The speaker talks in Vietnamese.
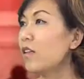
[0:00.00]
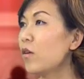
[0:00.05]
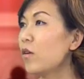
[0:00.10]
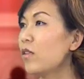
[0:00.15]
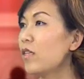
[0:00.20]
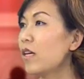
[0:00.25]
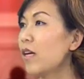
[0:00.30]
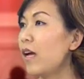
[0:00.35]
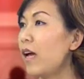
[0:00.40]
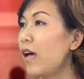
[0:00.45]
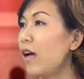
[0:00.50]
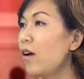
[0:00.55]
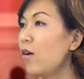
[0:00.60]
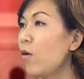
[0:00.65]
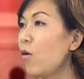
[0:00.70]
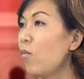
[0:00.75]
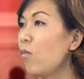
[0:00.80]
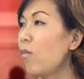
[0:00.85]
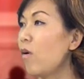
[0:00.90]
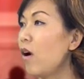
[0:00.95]
tổ chức khác
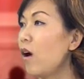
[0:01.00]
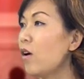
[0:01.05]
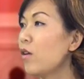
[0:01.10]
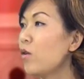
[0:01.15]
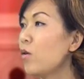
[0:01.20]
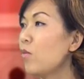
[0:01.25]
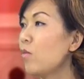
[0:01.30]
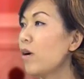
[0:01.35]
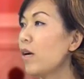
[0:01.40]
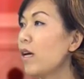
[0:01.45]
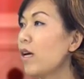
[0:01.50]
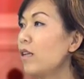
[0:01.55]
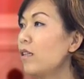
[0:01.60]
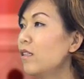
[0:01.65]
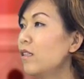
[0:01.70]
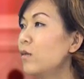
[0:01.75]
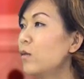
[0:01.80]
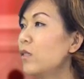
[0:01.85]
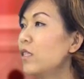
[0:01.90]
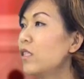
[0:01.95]
cùng có chung một cái ý
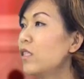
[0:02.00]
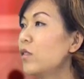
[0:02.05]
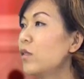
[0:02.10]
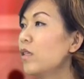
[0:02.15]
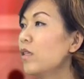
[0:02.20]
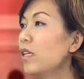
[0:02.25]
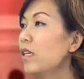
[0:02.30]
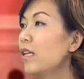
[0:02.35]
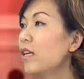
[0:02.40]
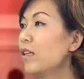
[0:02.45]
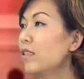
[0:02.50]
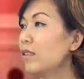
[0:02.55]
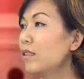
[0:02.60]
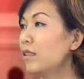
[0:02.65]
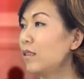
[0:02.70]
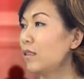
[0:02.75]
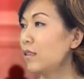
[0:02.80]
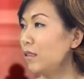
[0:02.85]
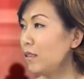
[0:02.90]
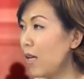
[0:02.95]
tưởng của chị Julie thì
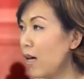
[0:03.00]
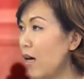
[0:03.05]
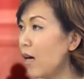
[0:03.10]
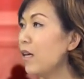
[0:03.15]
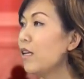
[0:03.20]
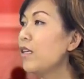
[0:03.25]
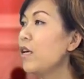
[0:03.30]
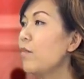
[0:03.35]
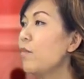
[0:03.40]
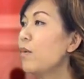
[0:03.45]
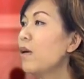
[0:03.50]
tới giúp